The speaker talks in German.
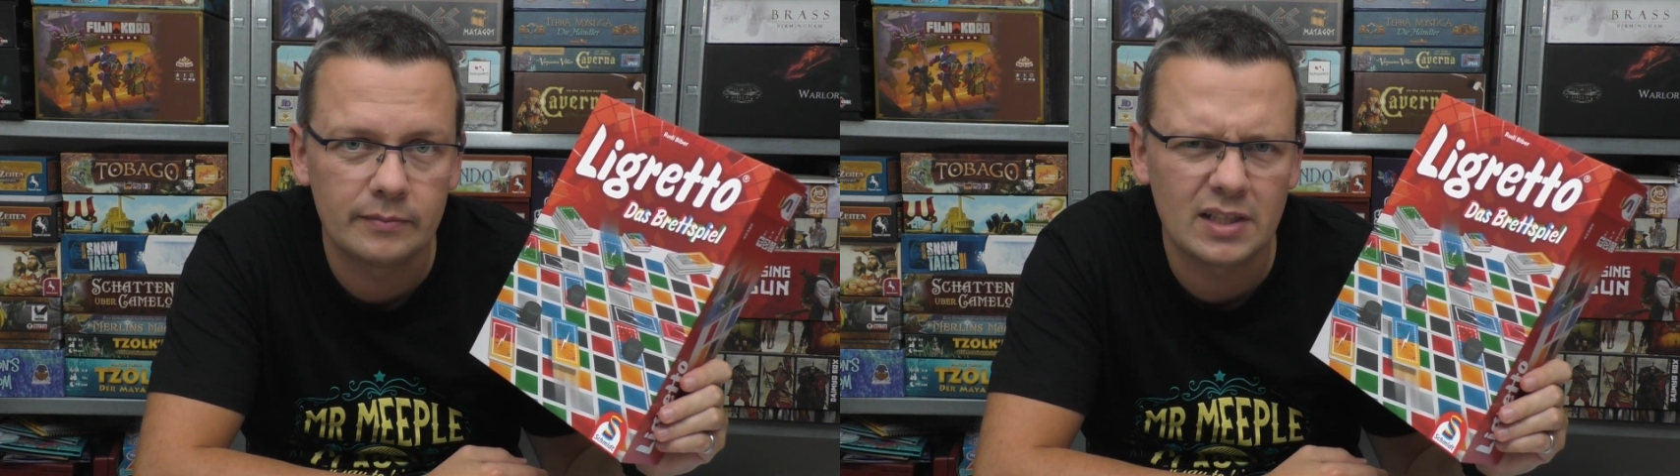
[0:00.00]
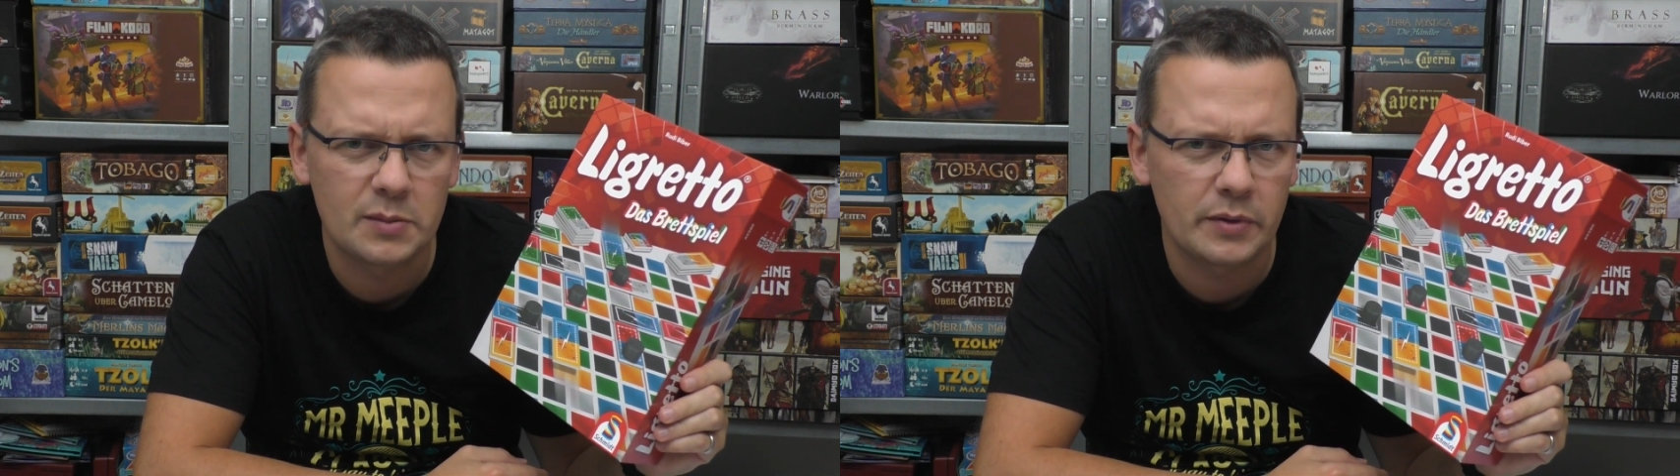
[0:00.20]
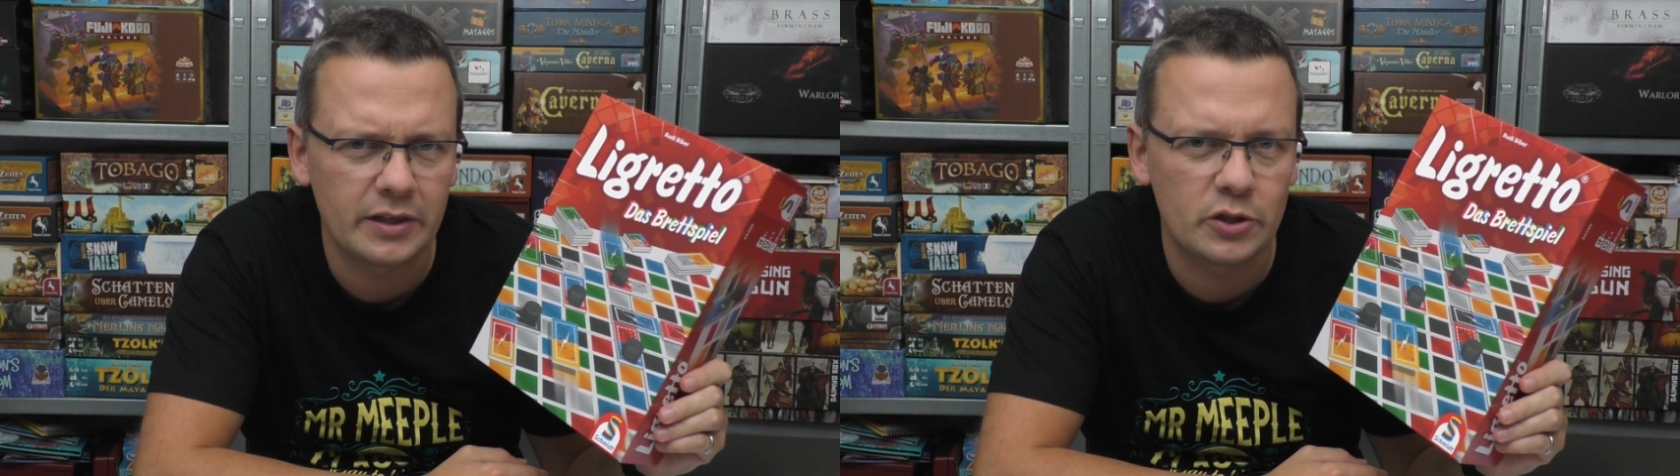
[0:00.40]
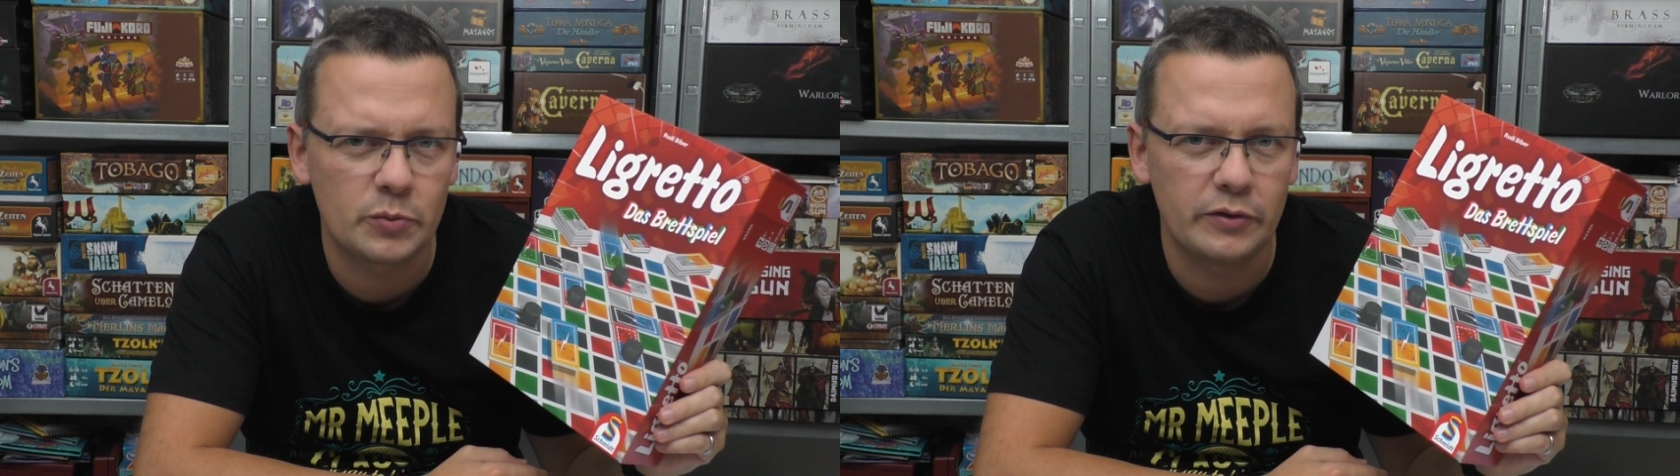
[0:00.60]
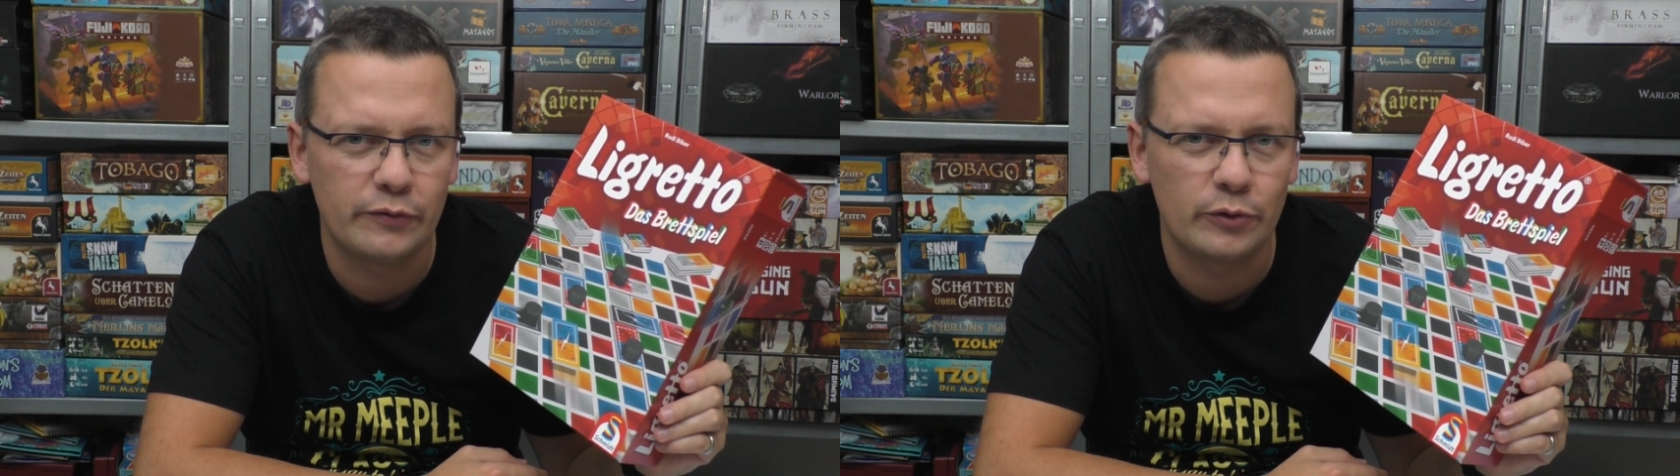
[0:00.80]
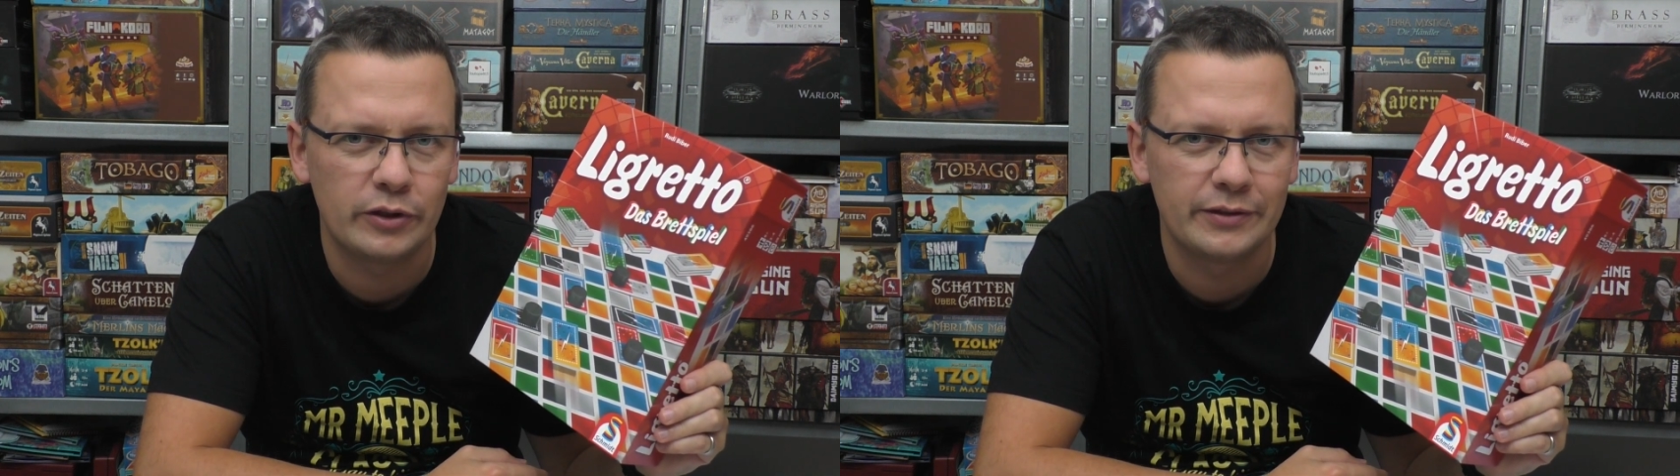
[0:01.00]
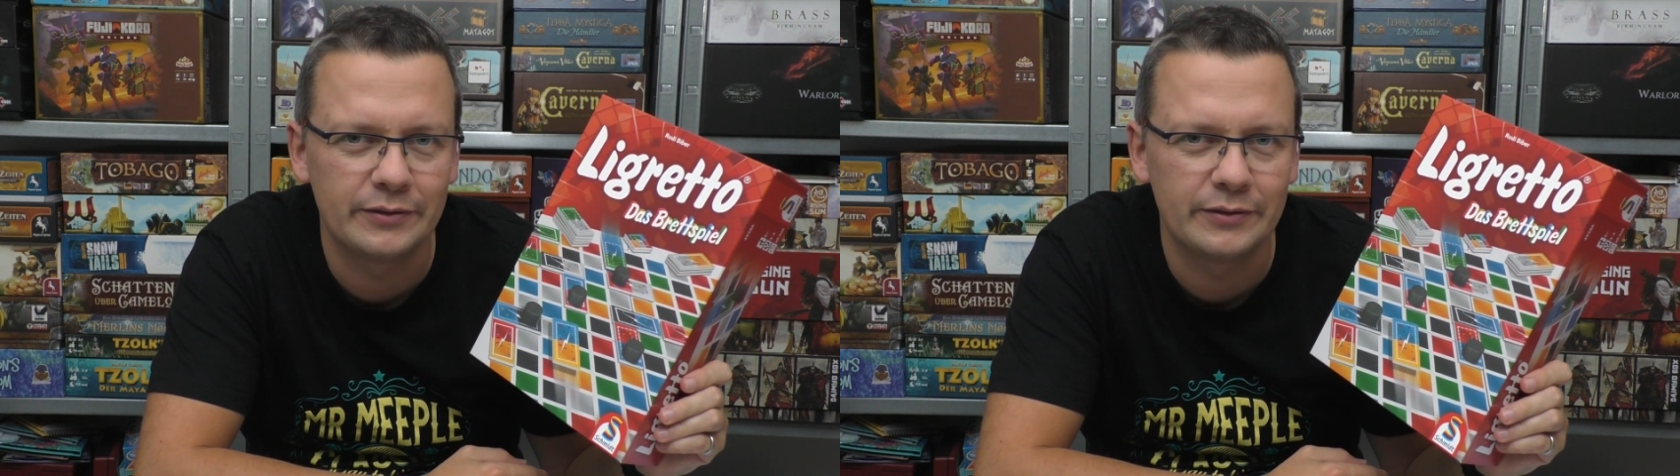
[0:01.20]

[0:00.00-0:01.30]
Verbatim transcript: das Brettspiel vor.